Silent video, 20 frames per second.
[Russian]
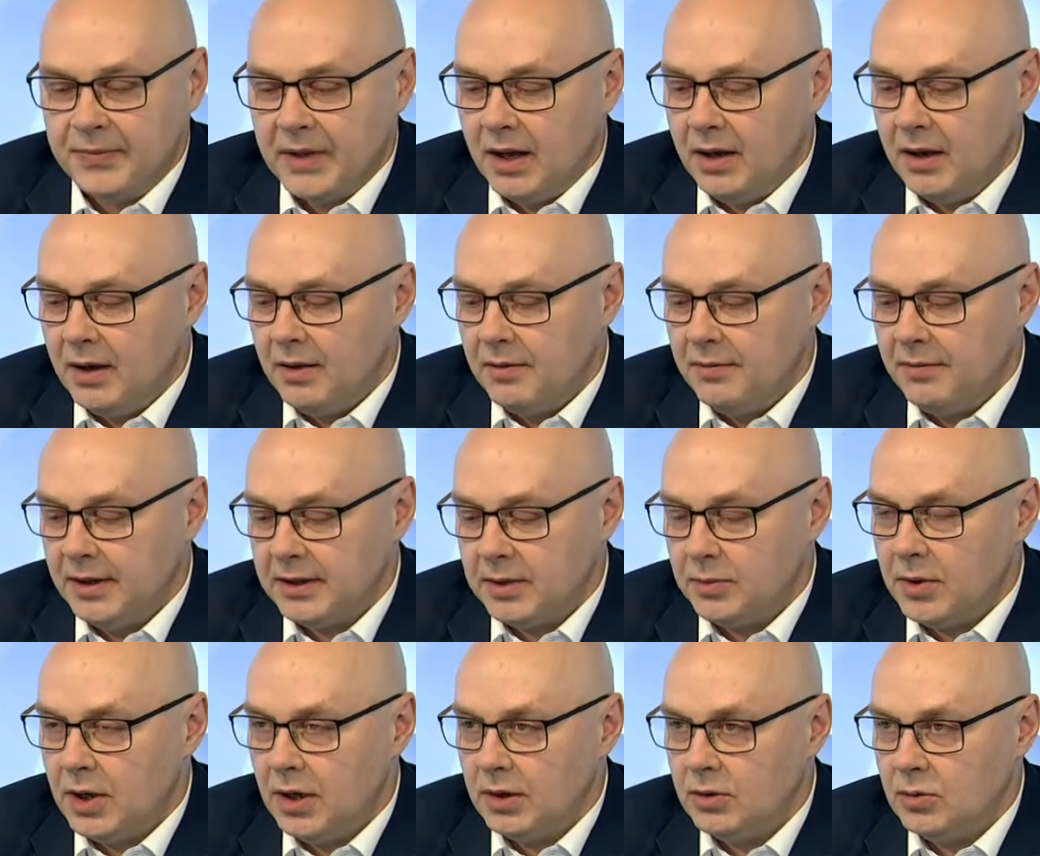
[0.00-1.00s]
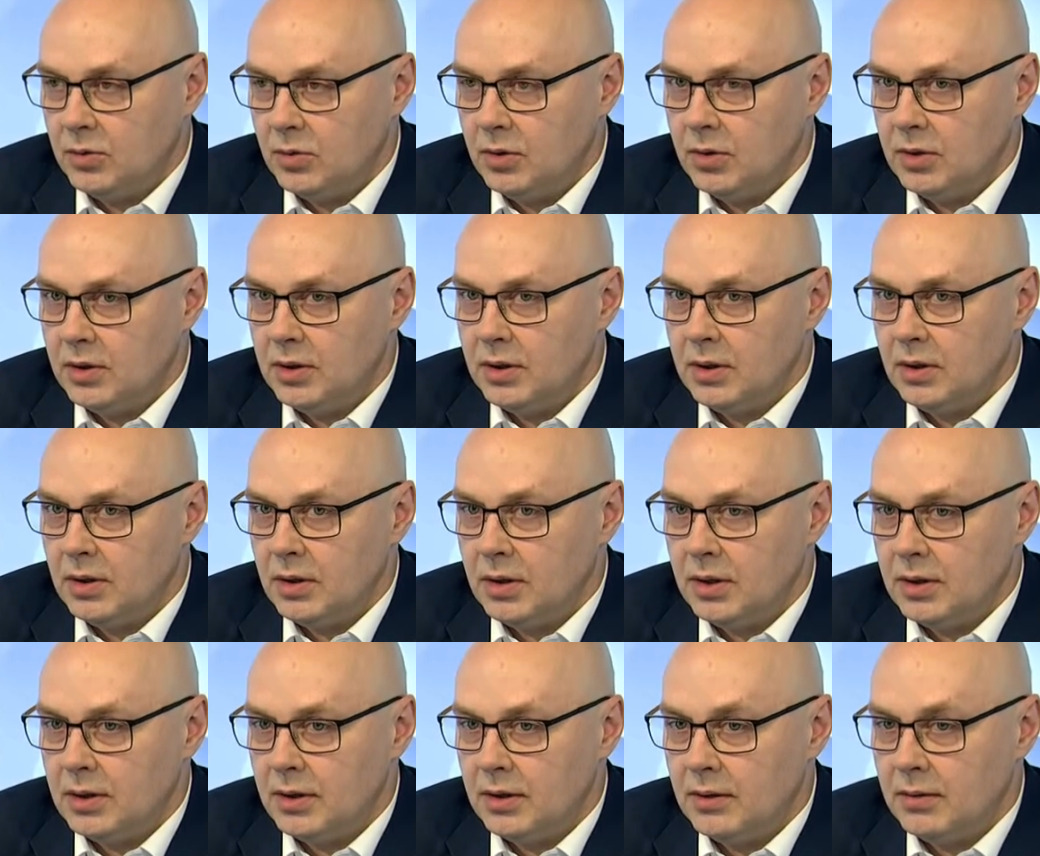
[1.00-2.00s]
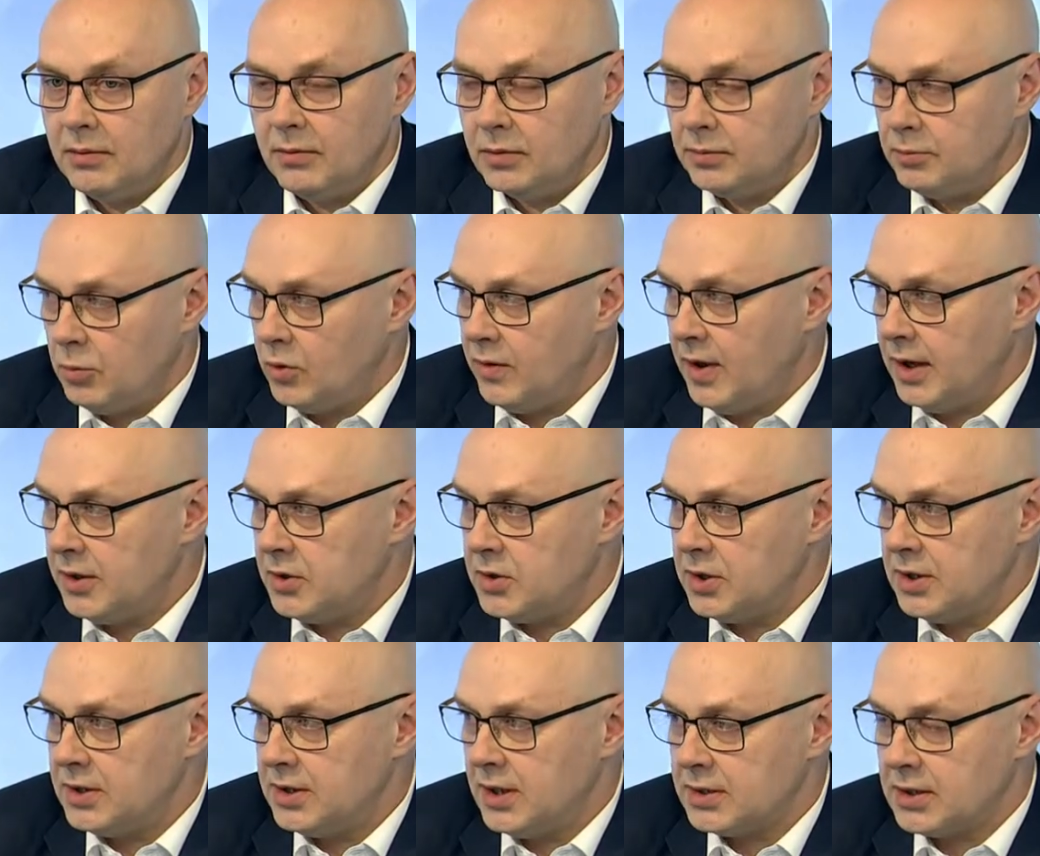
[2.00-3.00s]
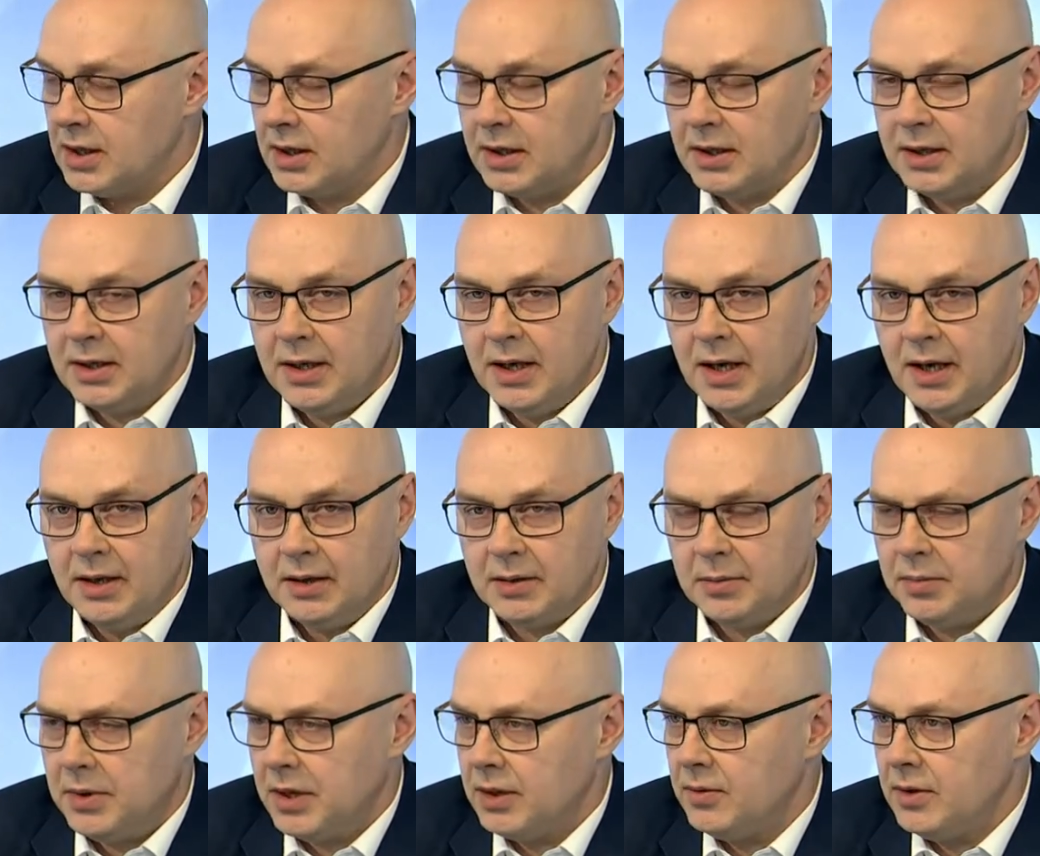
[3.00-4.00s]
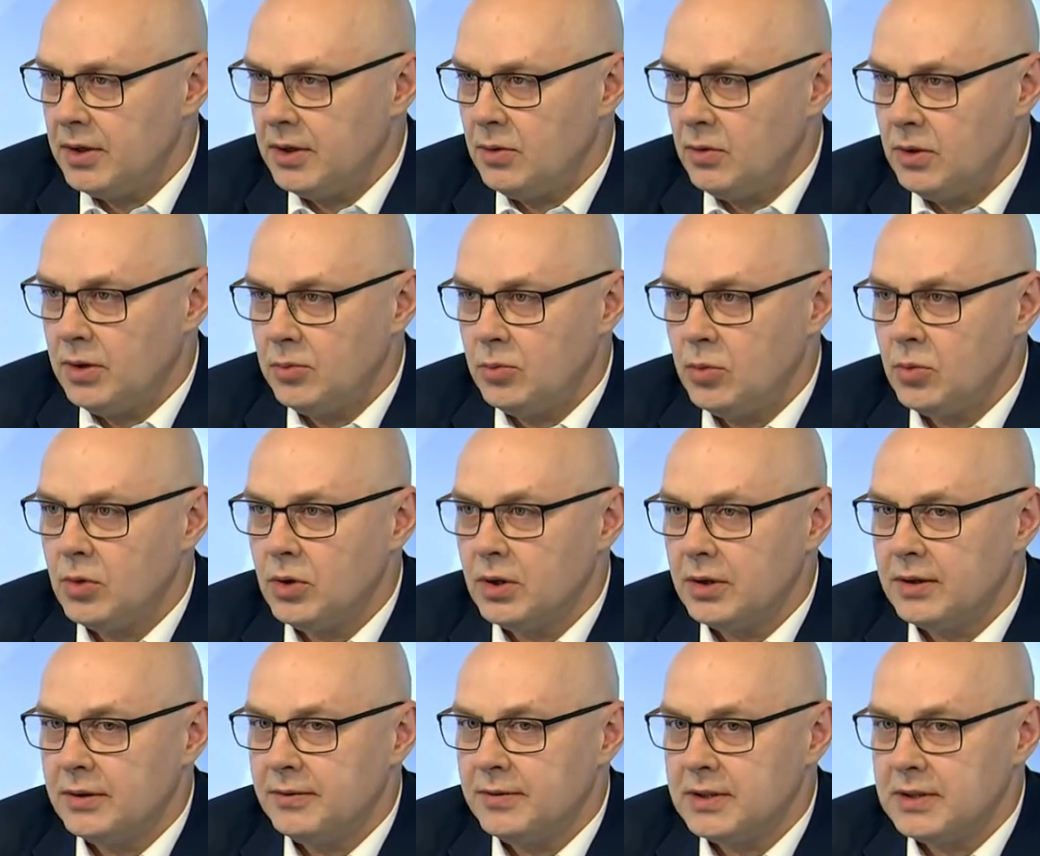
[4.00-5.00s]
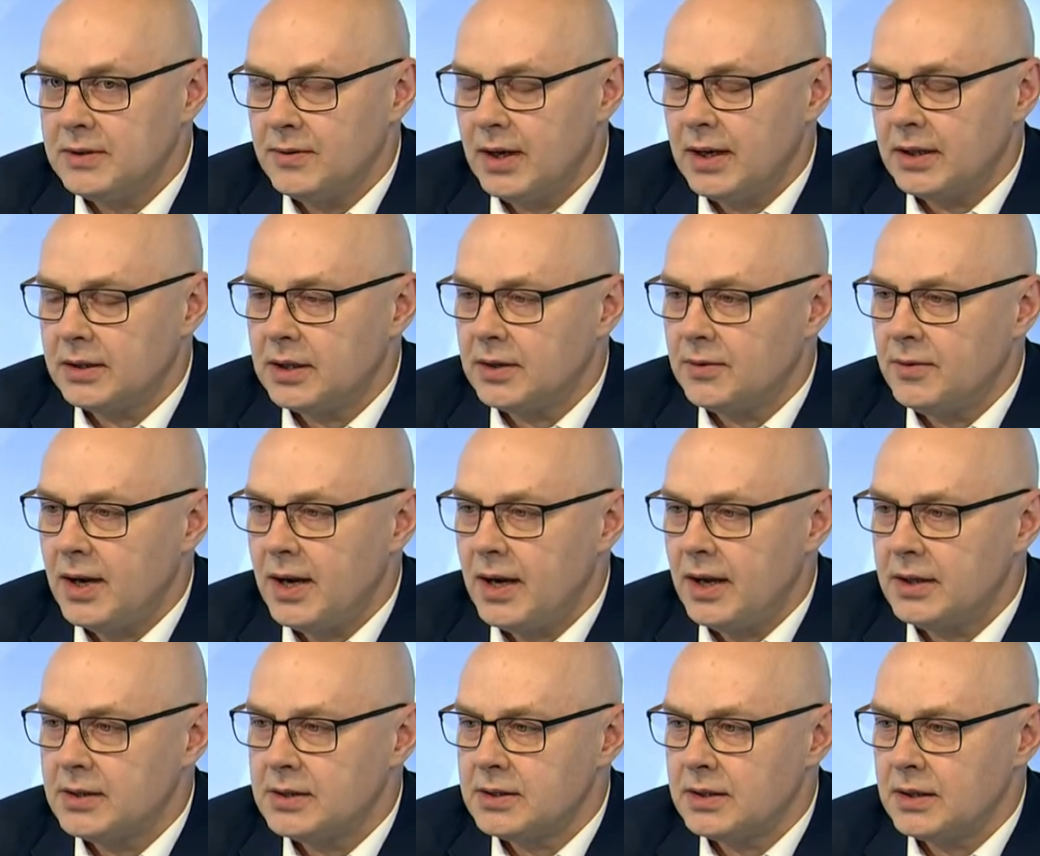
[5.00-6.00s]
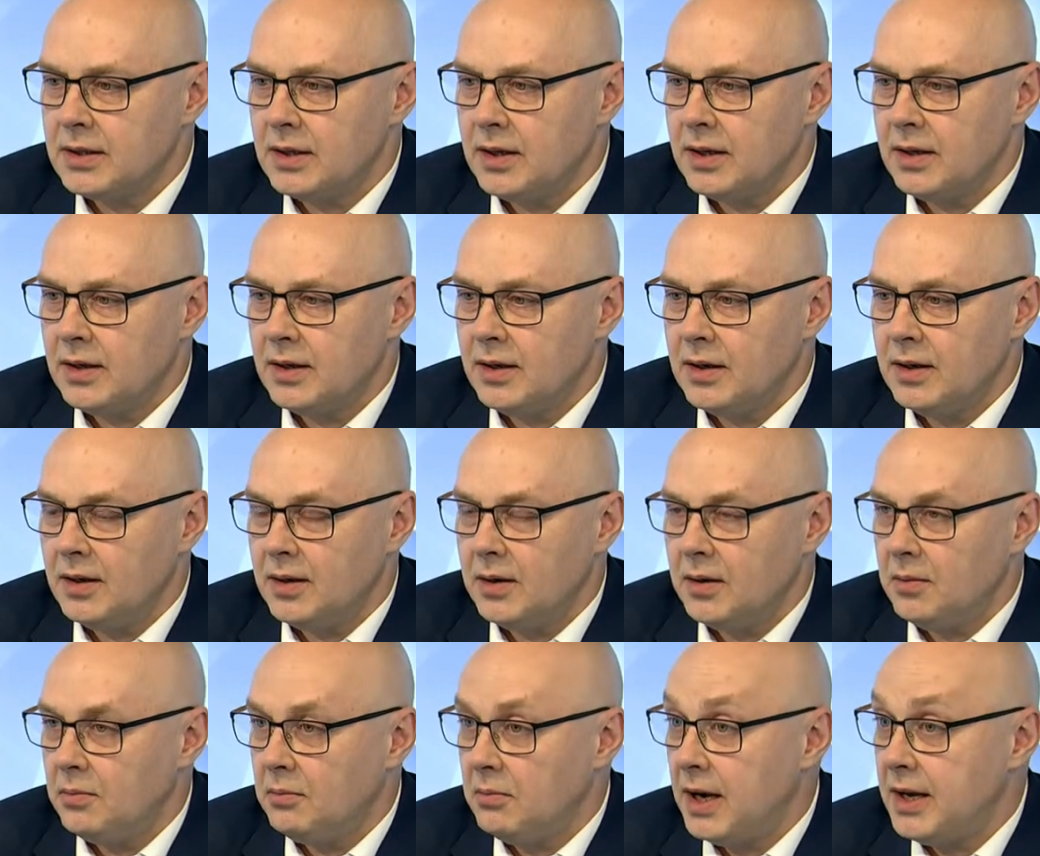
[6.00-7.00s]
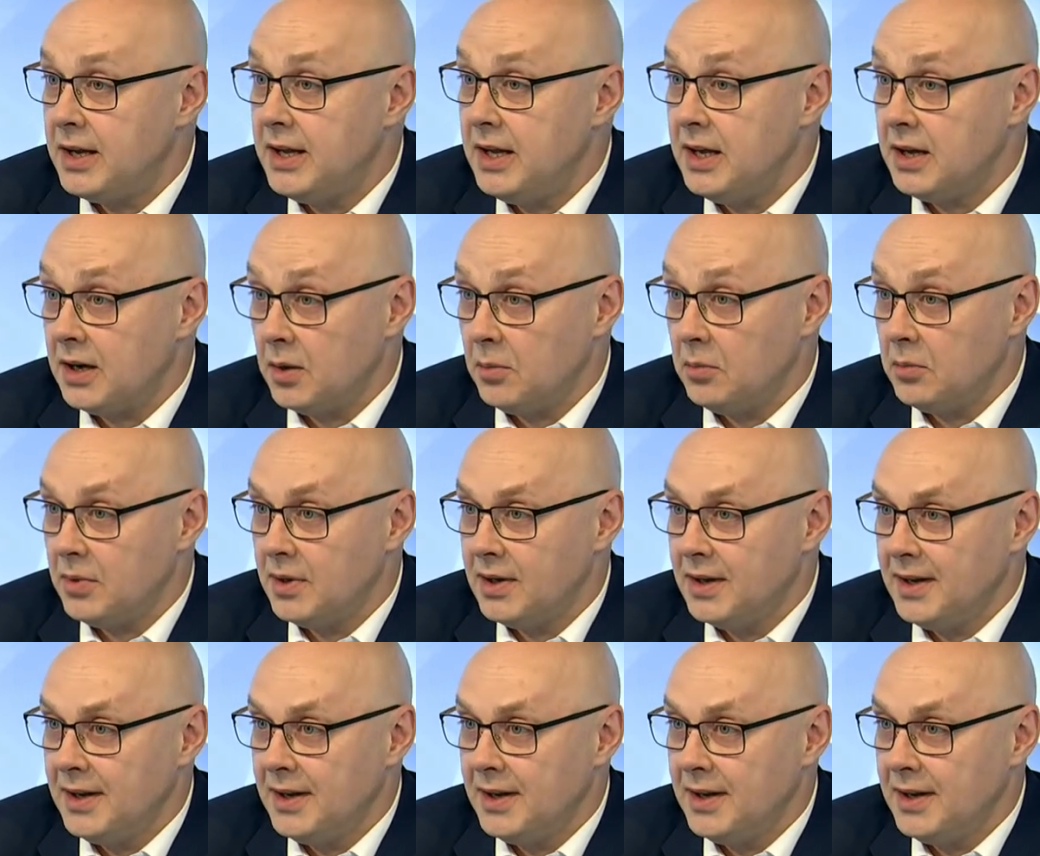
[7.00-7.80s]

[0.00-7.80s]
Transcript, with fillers: А, в этом году, а, вот буквально через несколько дней, это 1 июня будет, фестиваль открывается а, Мольером.